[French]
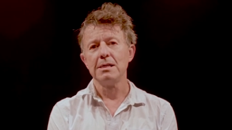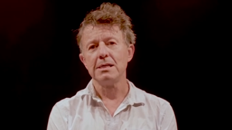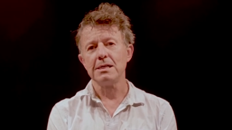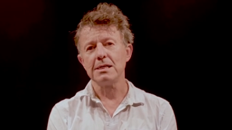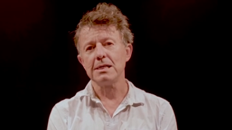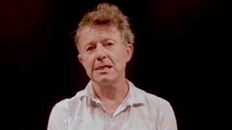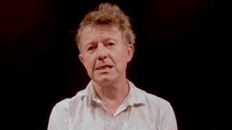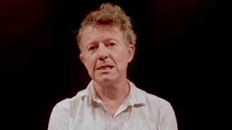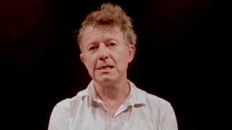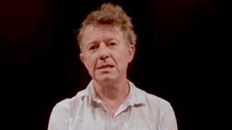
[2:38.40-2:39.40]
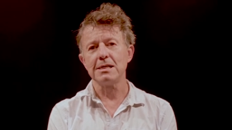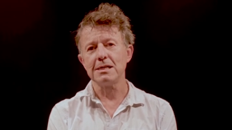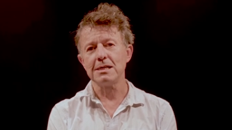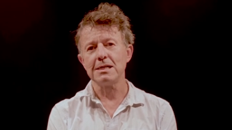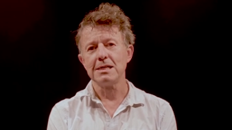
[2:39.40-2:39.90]

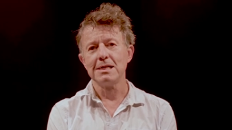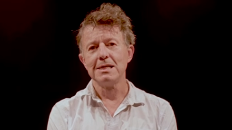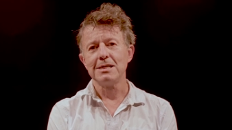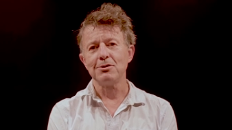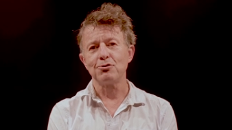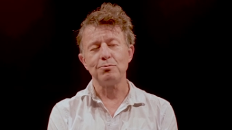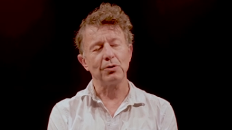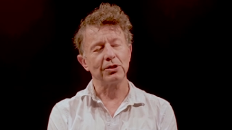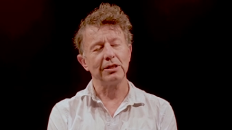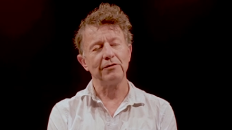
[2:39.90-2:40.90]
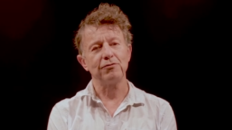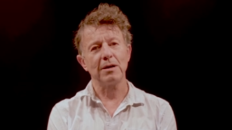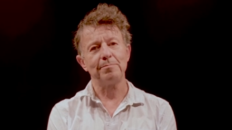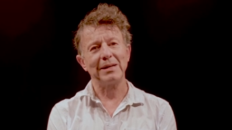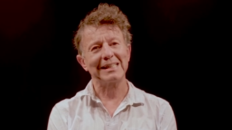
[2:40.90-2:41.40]
euh, ne supportant des fois
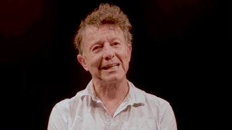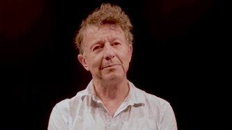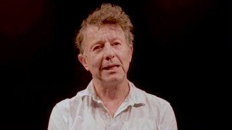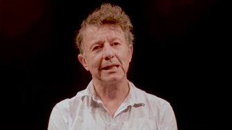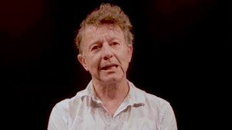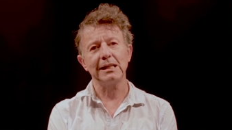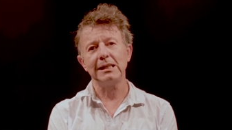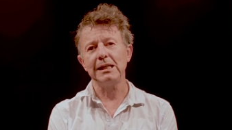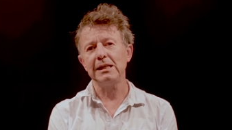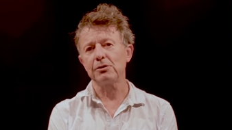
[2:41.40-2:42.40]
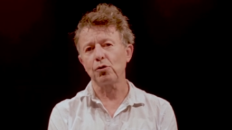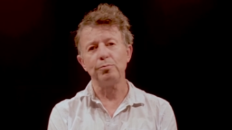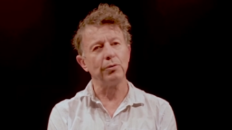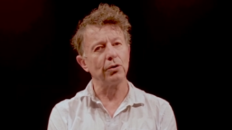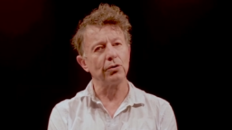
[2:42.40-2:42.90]
pas très bien la critique, trop
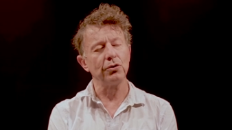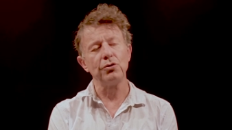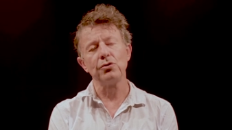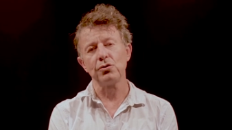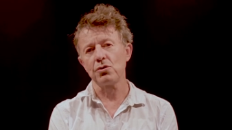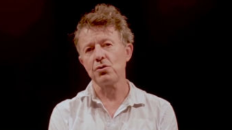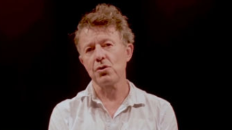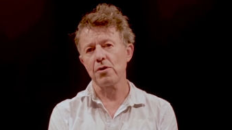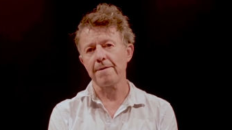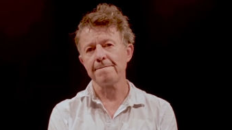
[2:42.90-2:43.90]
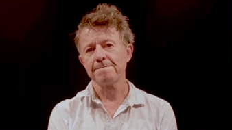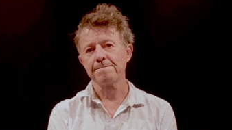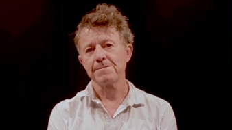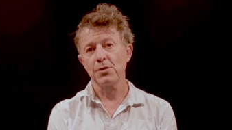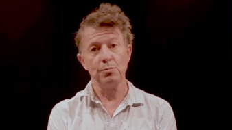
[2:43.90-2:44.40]
orgueilleux,
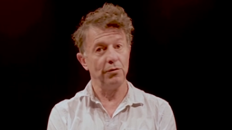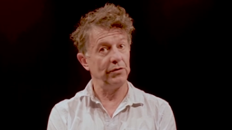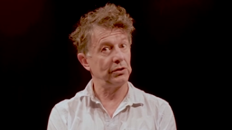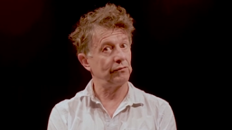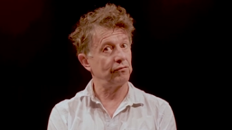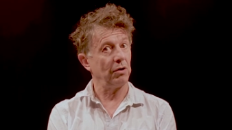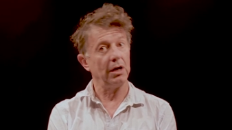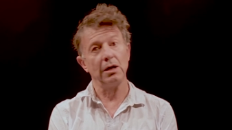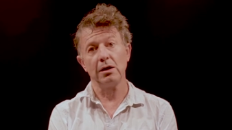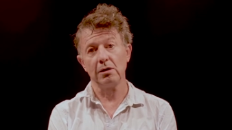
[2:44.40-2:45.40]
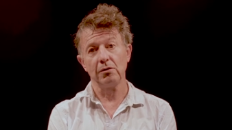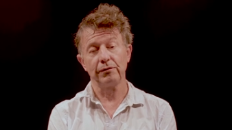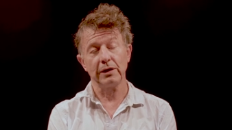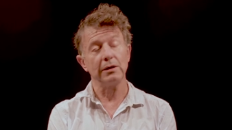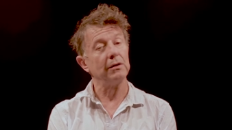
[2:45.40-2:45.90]
de mauvaise foi.
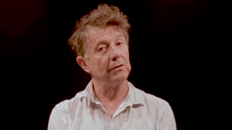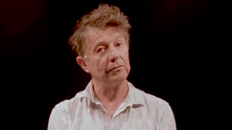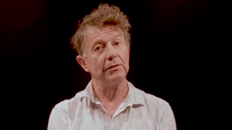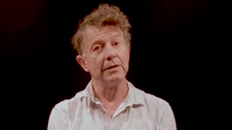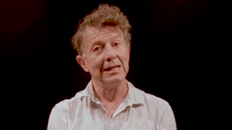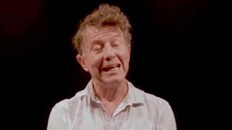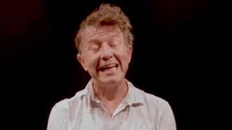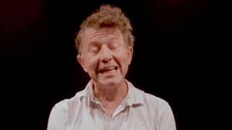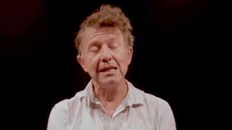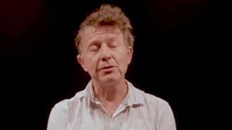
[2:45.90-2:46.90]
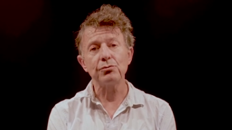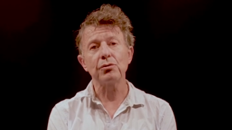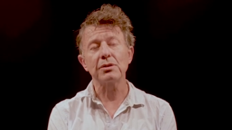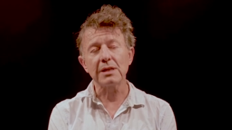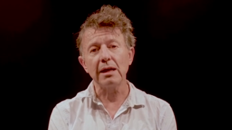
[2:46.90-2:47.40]
Enfin, et
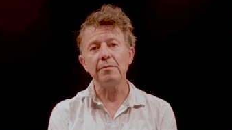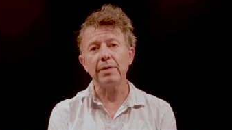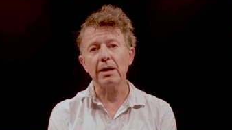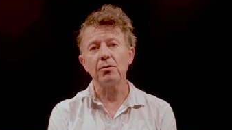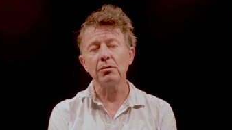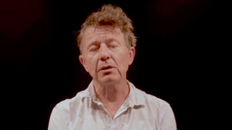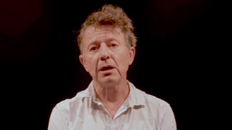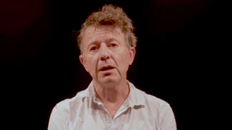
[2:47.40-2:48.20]
sur scène, par contre,